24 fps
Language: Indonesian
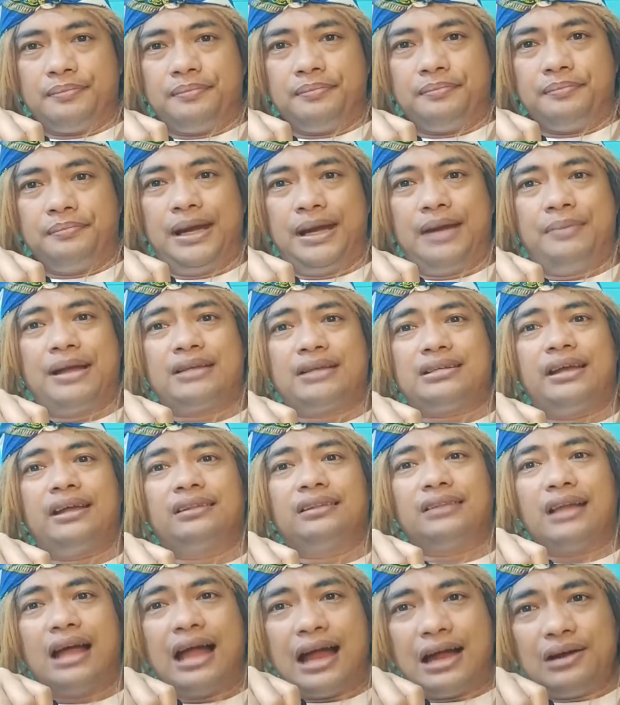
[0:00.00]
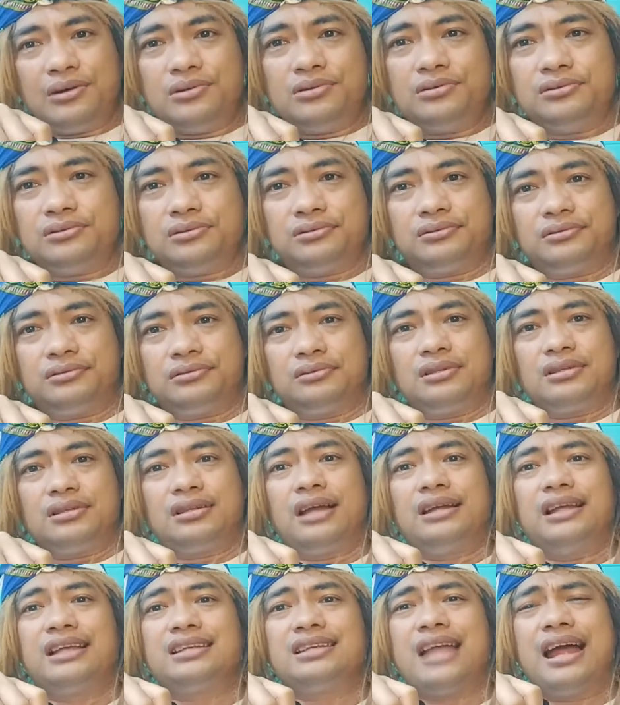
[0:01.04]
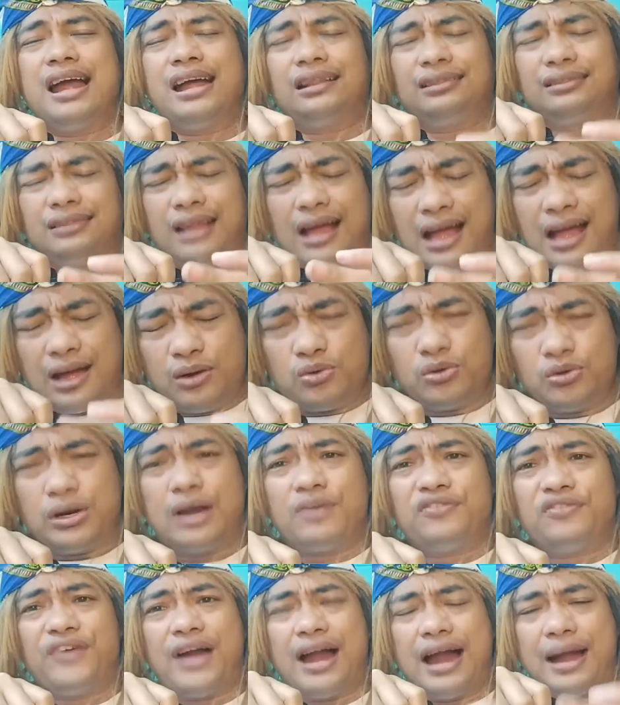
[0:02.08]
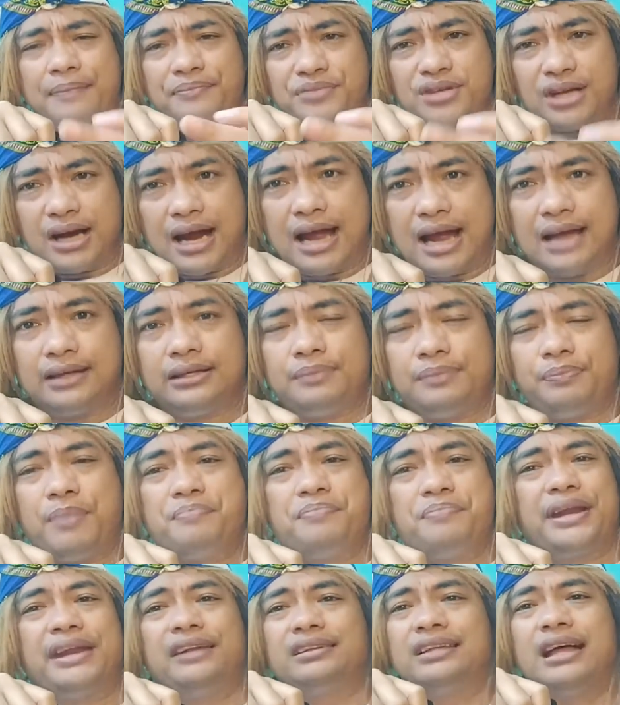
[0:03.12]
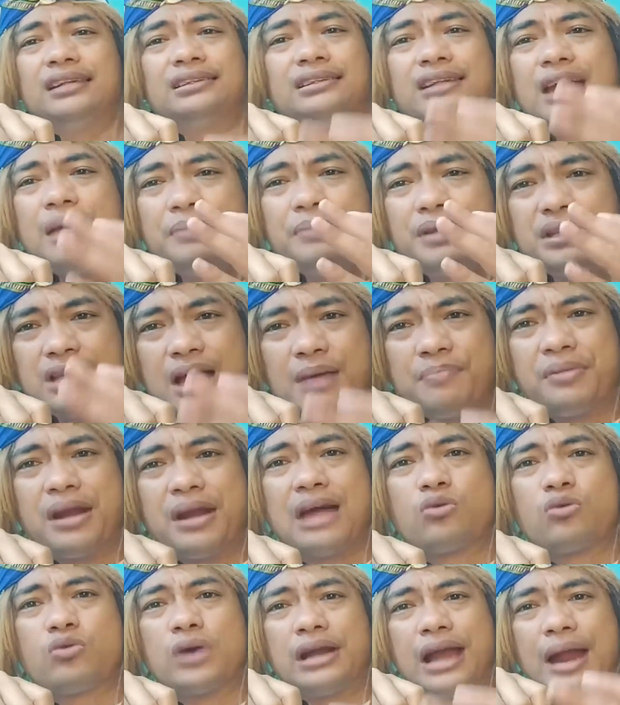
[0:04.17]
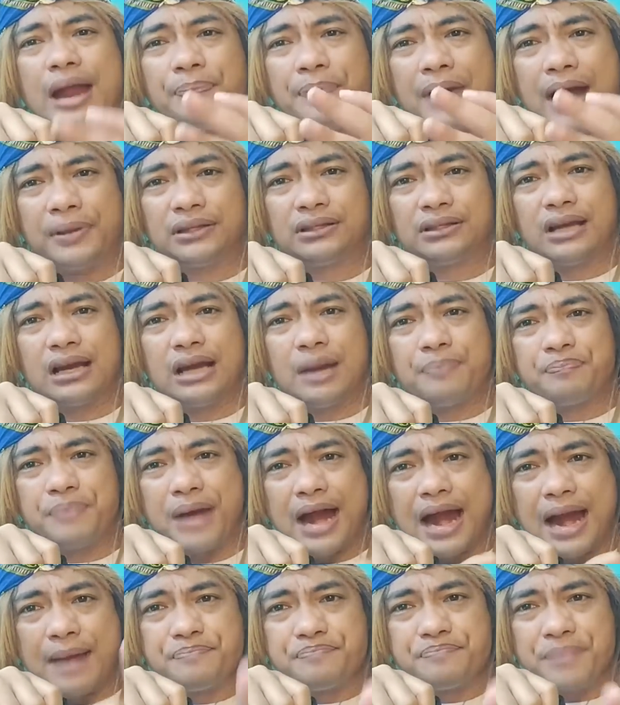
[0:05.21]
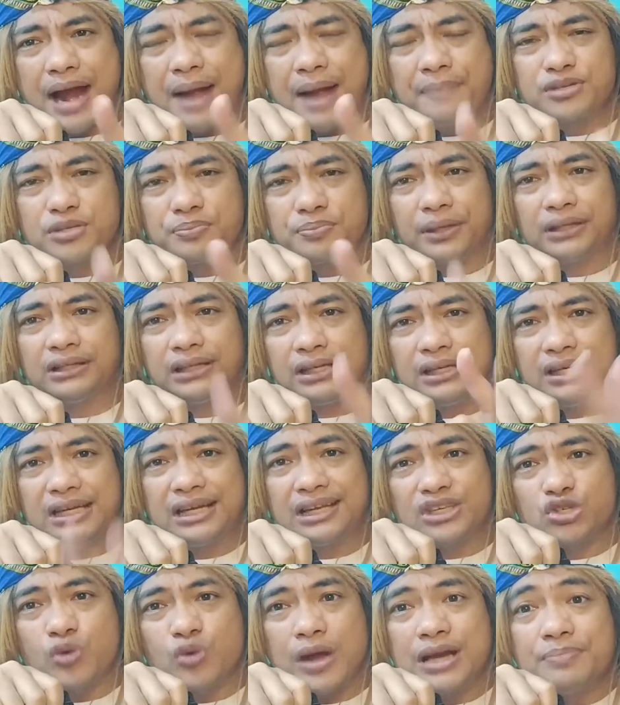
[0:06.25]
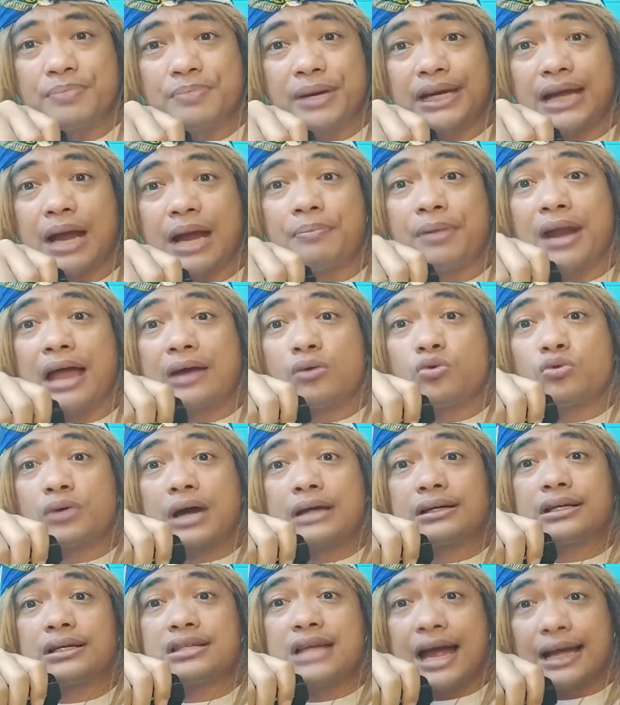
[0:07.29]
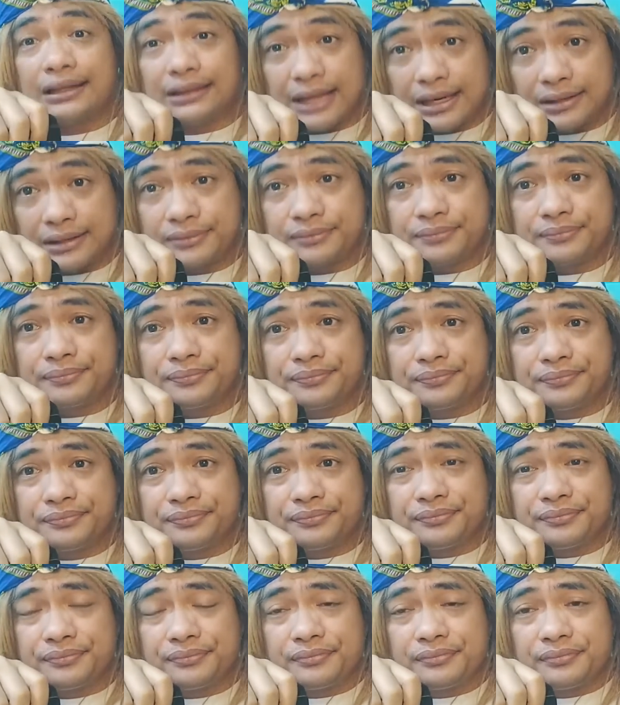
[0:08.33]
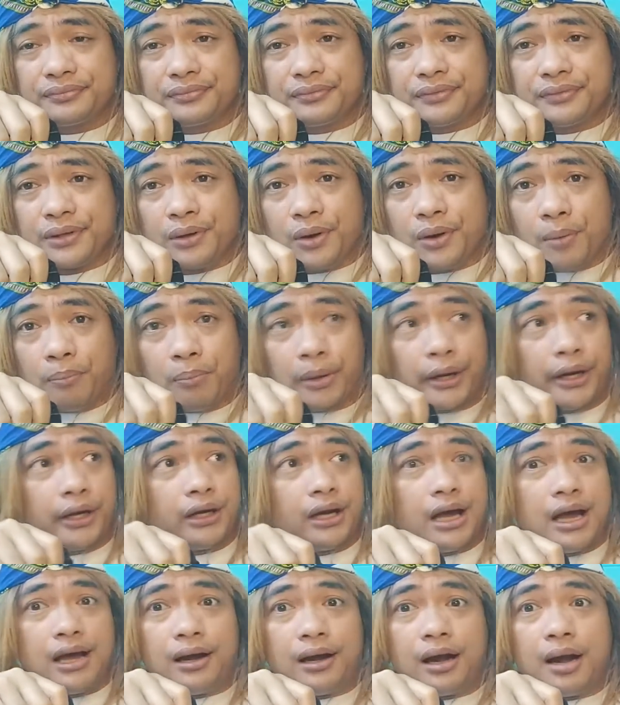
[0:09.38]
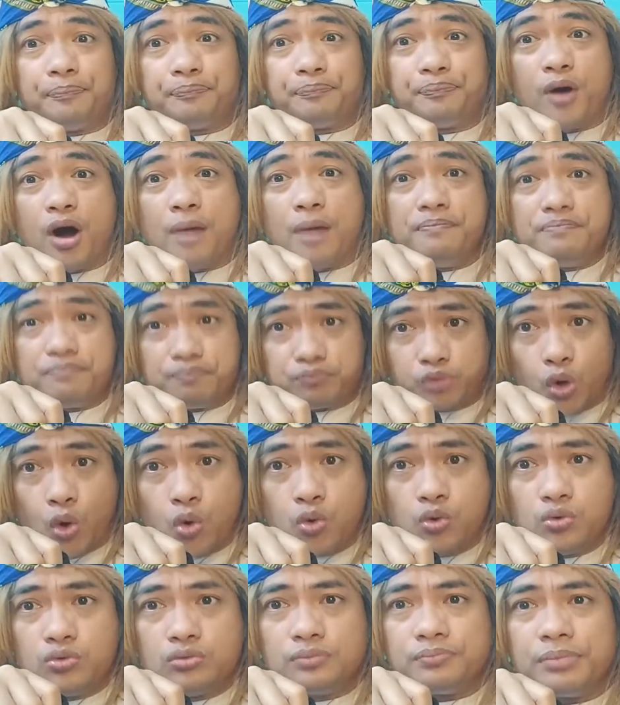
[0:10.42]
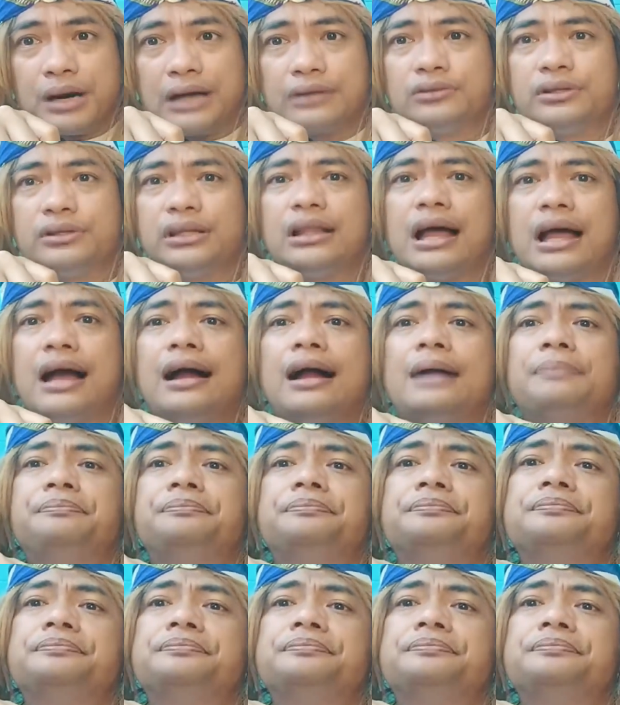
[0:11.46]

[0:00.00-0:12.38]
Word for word: Memang saya tahu saya sangat tahu dan paham sekali pemerintah tidak bisa melakukan apa-apa terhadap paham-paham seperti ini kecuali mereka melakukan kejahatan. Mereka ngebom tung baru ditangkap.